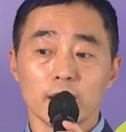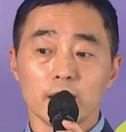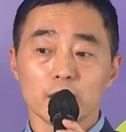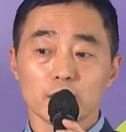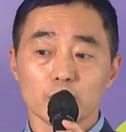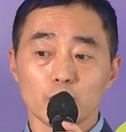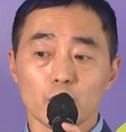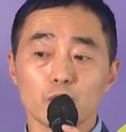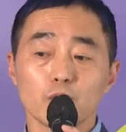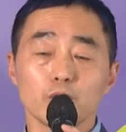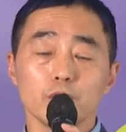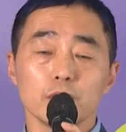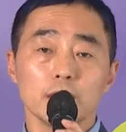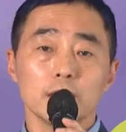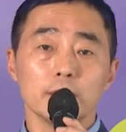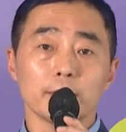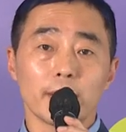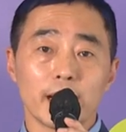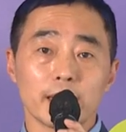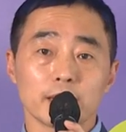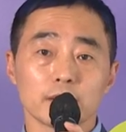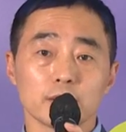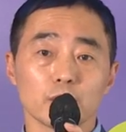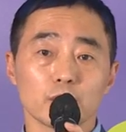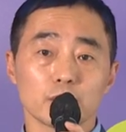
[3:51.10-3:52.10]
결국 이
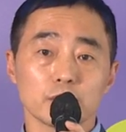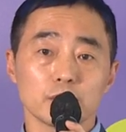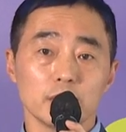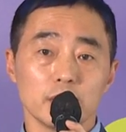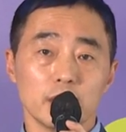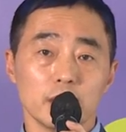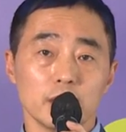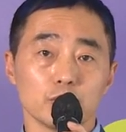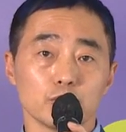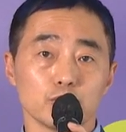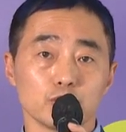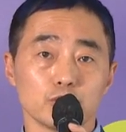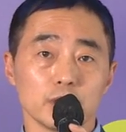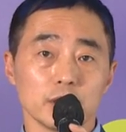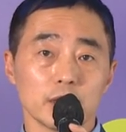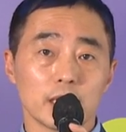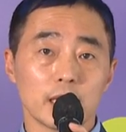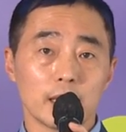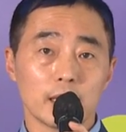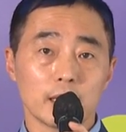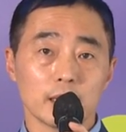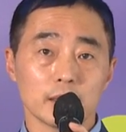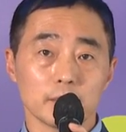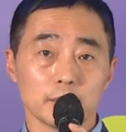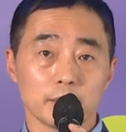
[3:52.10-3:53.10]
많은 것들이
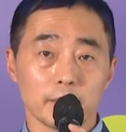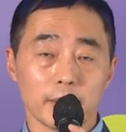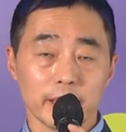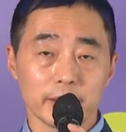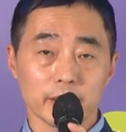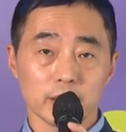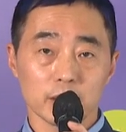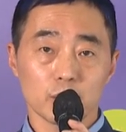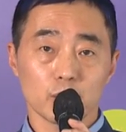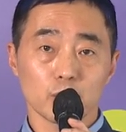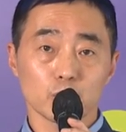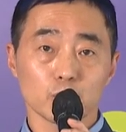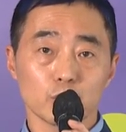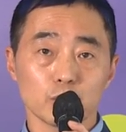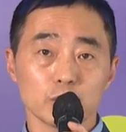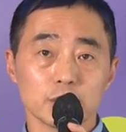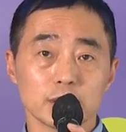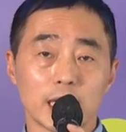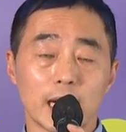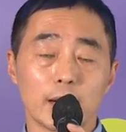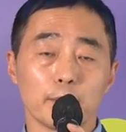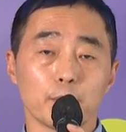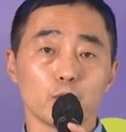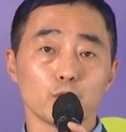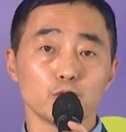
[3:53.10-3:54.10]
우리가 만들어 놓은
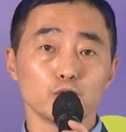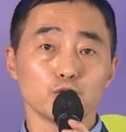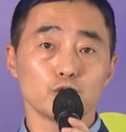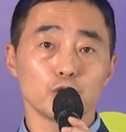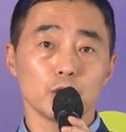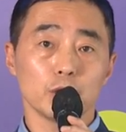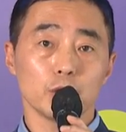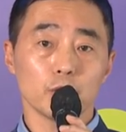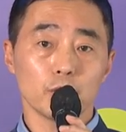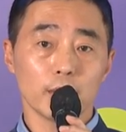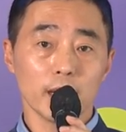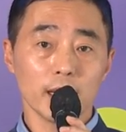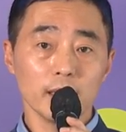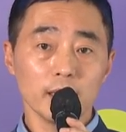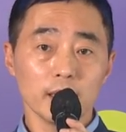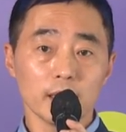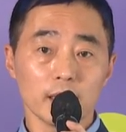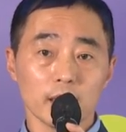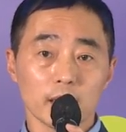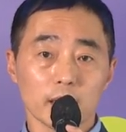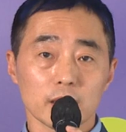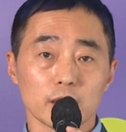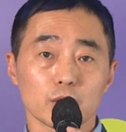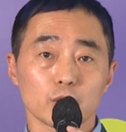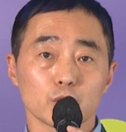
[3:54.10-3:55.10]
자본주의와
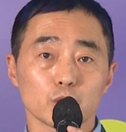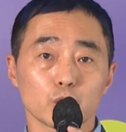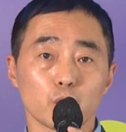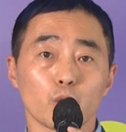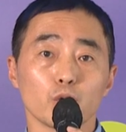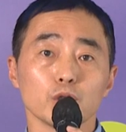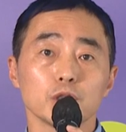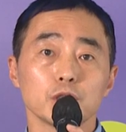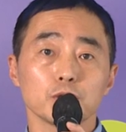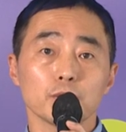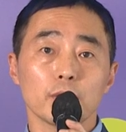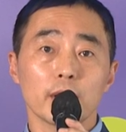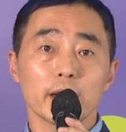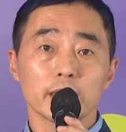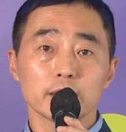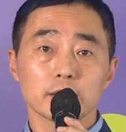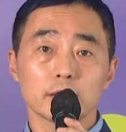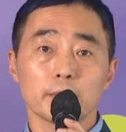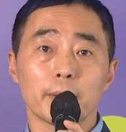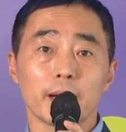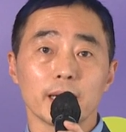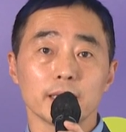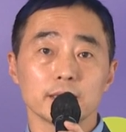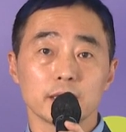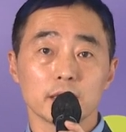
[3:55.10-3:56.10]
그리고 도시화에서
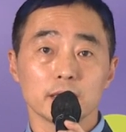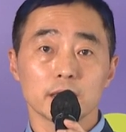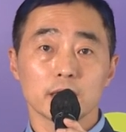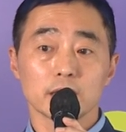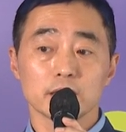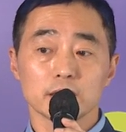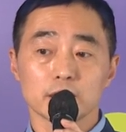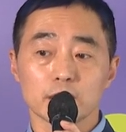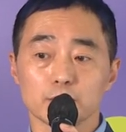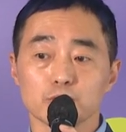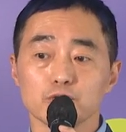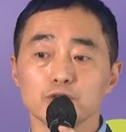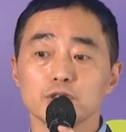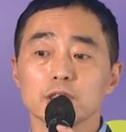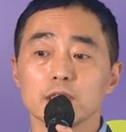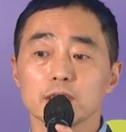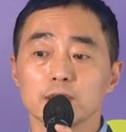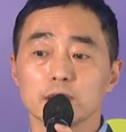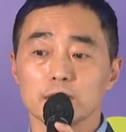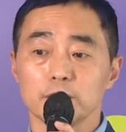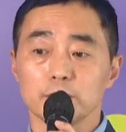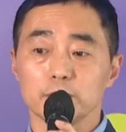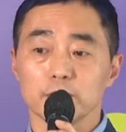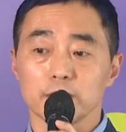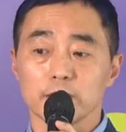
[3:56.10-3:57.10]
발생되는 이제
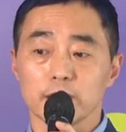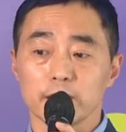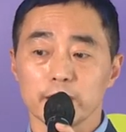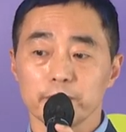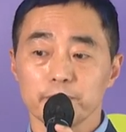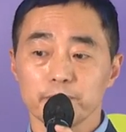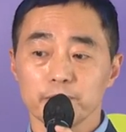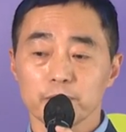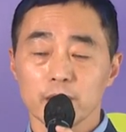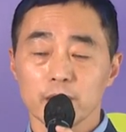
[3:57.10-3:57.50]
문제들입니다.